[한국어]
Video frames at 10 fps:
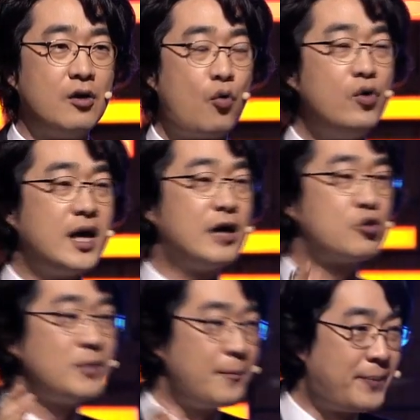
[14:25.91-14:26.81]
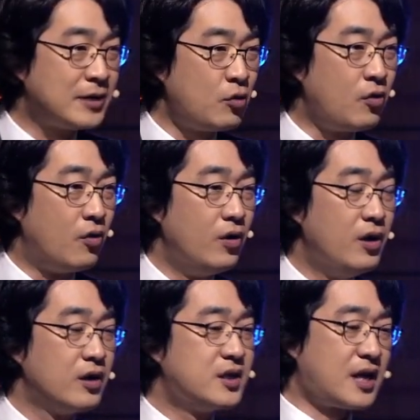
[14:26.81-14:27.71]
공기가 좀 나빠도
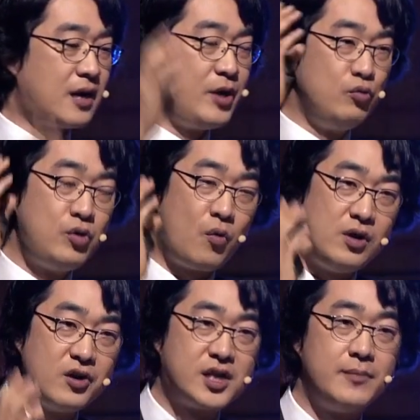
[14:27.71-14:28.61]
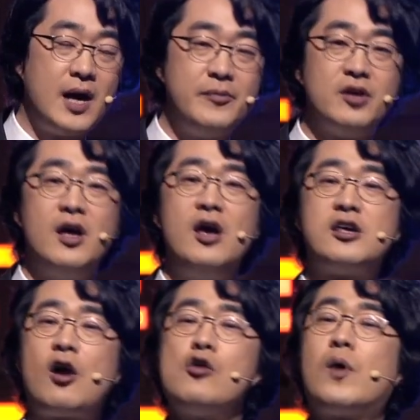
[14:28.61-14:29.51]
그 사람이 운동을 열심히 하면
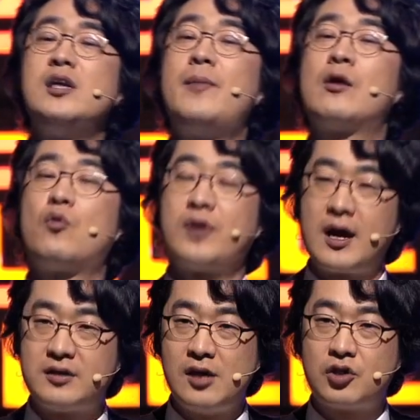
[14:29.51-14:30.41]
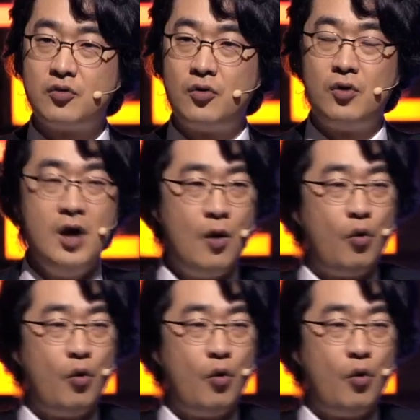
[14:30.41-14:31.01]
혈관이 맑고 깨끗해지고